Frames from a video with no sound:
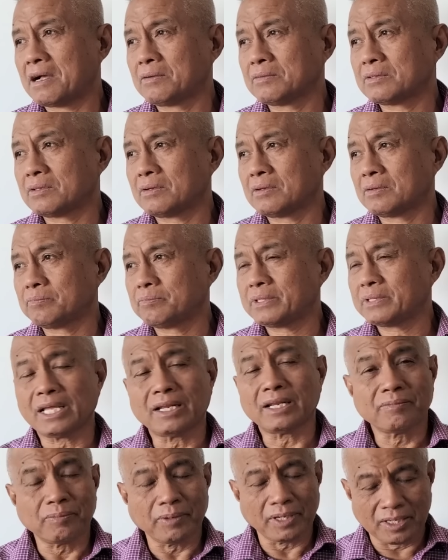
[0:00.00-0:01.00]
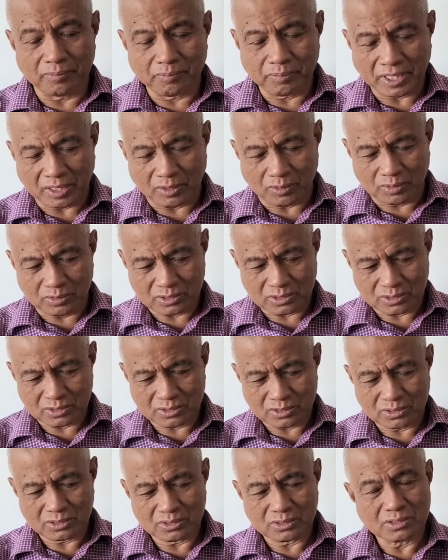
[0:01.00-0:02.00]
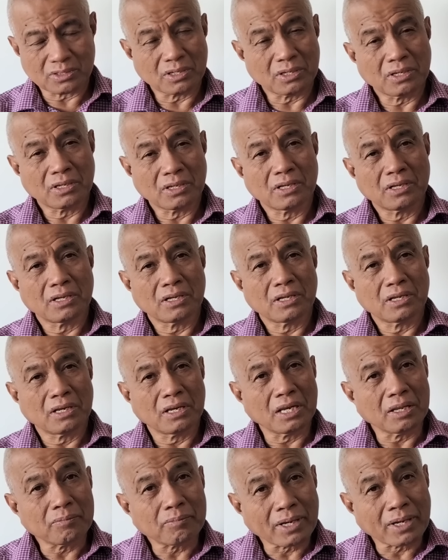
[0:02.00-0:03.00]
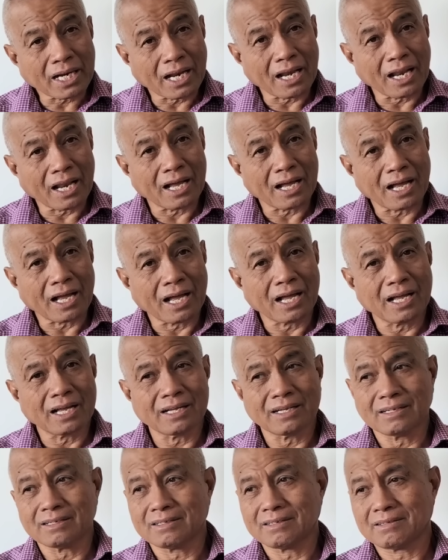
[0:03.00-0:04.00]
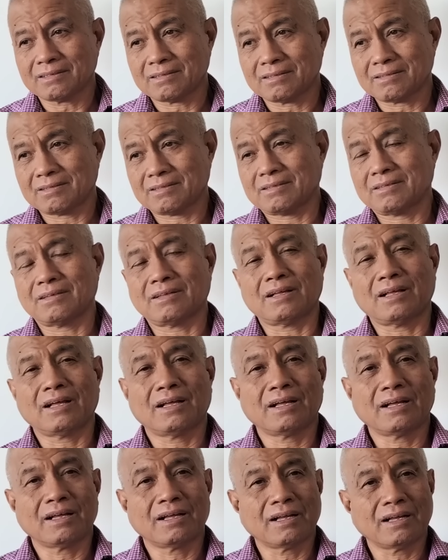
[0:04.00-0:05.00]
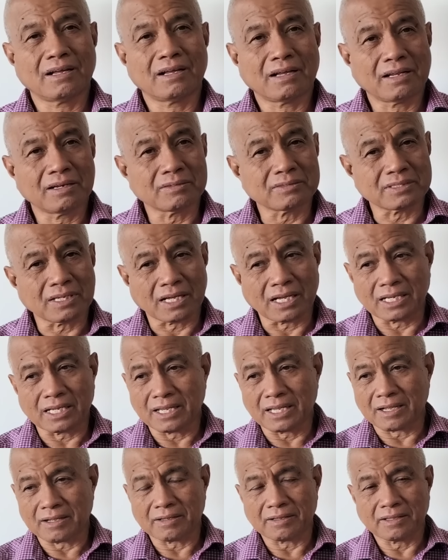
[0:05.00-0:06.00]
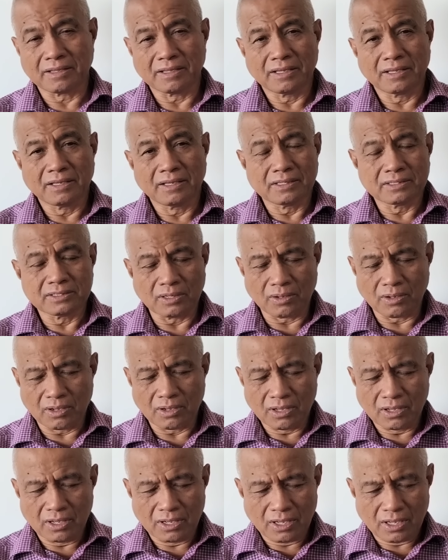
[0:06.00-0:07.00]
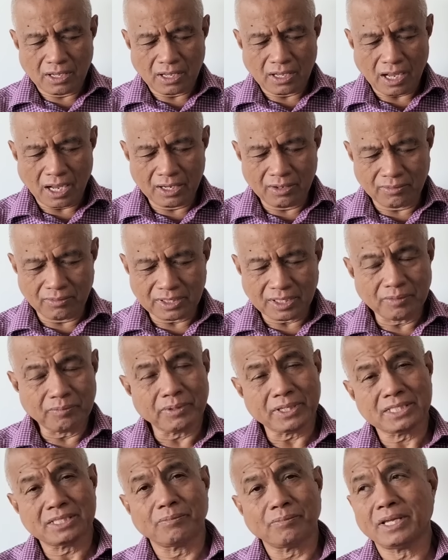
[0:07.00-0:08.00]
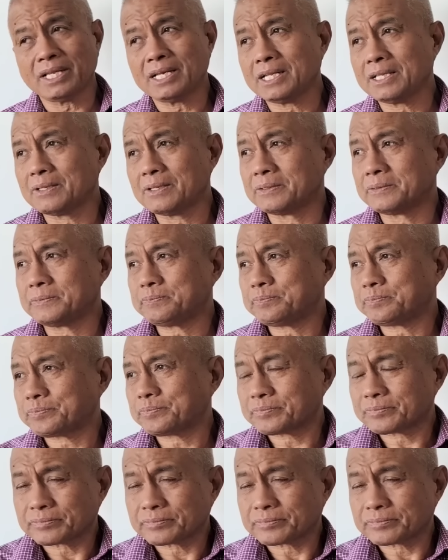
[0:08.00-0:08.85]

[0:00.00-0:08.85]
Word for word: out of 10 Filipinos, lima na lang ang uh, ano sa kanya. So, anong ibig sabihin nito?